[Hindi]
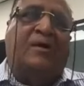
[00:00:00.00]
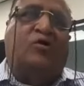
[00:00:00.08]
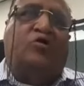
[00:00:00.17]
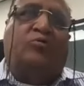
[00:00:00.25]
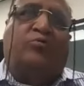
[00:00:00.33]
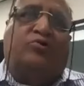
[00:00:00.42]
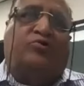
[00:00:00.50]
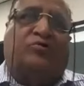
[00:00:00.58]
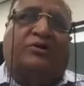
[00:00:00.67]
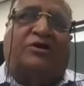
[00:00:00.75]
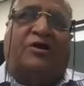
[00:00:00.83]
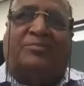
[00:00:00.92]
और भुट्टो
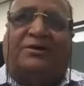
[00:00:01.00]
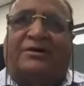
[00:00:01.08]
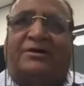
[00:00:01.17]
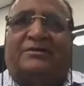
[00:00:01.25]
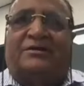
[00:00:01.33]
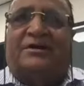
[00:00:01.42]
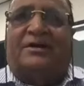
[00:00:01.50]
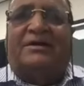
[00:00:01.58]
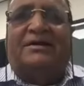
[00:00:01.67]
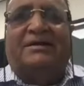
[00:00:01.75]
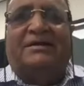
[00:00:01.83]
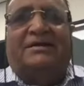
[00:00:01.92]
की कापी करता है
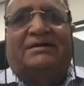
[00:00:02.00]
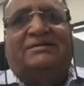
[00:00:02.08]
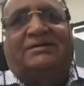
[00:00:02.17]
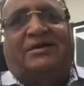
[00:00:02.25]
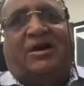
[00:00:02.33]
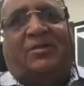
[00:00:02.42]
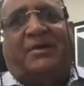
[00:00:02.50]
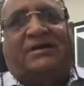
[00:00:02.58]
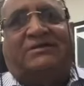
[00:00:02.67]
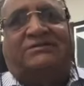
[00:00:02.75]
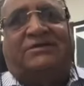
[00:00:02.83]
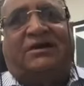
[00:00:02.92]
इसी तरह
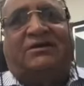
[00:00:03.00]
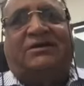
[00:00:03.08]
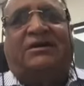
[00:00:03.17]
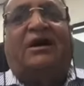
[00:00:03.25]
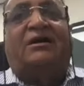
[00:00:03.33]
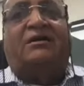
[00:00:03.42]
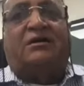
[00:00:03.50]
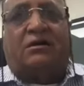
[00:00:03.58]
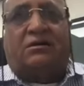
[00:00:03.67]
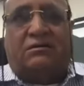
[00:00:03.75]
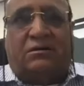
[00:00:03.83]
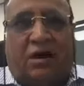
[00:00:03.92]
पाकिस्तान की हर
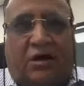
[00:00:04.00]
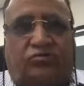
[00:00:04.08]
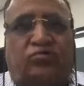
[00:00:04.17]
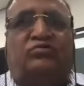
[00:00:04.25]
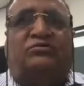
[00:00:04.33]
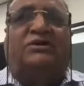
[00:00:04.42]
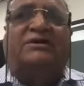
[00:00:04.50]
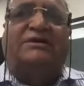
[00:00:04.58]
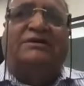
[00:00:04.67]
खातून